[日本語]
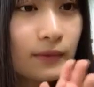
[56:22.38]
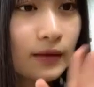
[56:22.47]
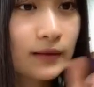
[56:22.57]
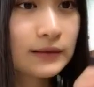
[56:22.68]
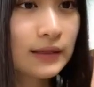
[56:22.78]

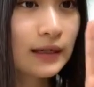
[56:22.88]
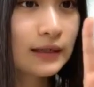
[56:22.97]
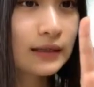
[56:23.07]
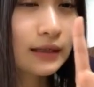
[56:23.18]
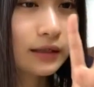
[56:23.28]
3位た
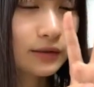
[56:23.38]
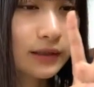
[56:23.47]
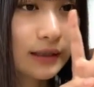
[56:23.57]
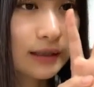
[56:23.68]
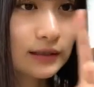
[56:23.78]
だの
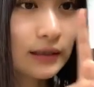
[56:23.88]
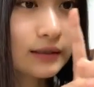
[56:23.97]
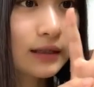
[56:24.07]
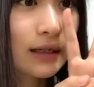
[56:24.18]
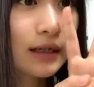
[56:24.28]
魚さんあ
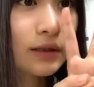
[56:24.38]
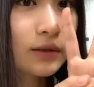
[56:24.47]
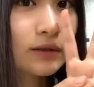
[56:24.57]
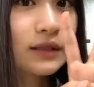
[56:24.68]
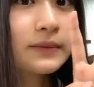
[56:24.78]
りがとうござ
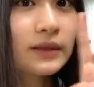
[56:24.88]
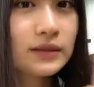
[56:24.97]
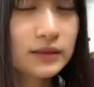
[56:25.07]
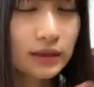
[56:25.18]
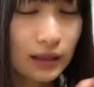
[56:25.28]
います
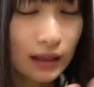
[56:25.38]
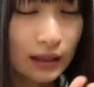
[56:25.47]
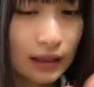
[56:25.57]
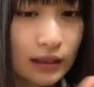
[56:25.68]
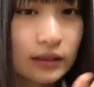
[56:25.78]
あり
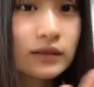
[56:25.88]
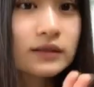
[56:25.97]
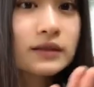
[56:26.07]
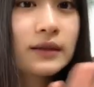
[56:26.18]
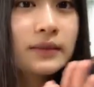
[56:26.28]
がとうござ
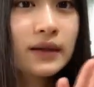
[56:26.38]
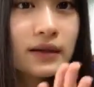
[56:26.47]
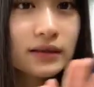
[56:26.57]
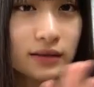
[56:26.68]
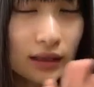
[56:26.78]
います
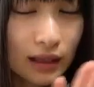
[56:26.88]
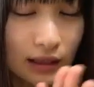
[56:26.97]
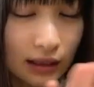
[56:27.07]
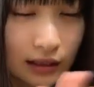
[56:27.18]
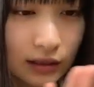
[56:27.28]
ありが
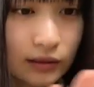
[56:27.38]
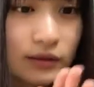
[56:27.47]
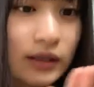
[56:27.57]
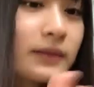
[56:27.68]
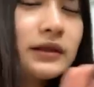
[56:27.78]
とうござい
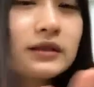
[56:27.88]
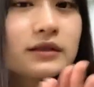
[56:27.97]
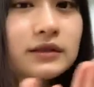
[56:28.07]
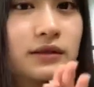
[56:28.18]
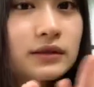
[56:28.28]
ます
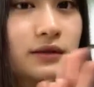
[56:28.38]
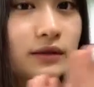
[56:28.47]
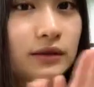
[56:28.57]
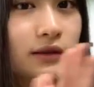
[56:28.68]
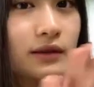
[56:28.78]

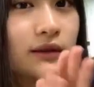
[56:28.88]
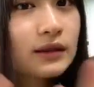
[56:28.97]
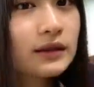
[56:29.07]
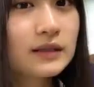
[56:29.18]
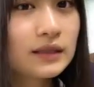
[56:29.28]

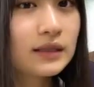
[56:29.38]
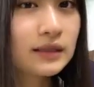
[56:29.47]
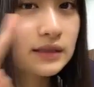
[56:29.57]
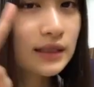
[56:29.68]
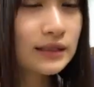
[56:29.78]
2位
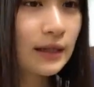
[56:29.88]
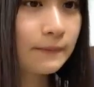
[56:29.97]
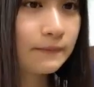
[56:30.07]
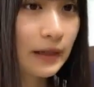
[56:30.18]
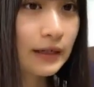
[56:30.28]
J さん
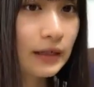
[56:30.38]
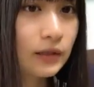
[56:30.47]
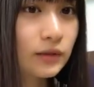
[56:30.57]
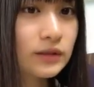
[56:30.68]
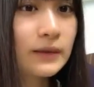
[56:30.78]
ありがとうご
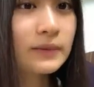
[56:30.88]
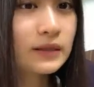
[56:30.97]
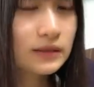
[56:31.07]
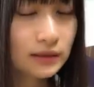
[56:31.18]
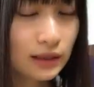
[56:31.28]
ざいます
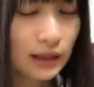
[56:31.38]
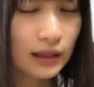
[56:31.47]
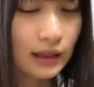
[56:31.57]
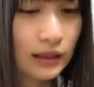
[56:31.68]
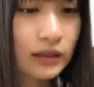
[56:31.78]
あり
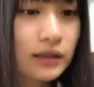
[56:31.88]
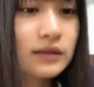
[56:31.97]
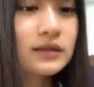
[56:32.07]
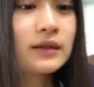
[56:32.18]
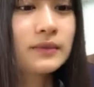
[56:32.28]
がとうござ
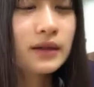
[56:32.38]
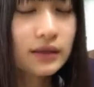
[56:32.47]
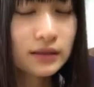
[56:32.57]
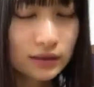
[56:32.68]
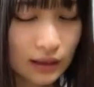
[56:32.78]
います
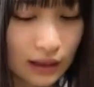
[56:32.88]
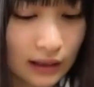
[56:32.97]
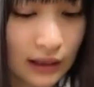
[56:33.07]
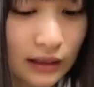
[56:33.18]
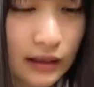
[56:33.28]
ありが
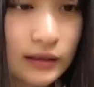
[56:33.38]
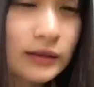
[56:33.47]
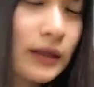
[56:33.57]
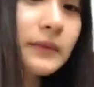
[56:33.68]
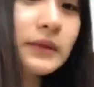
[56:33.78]
とうございます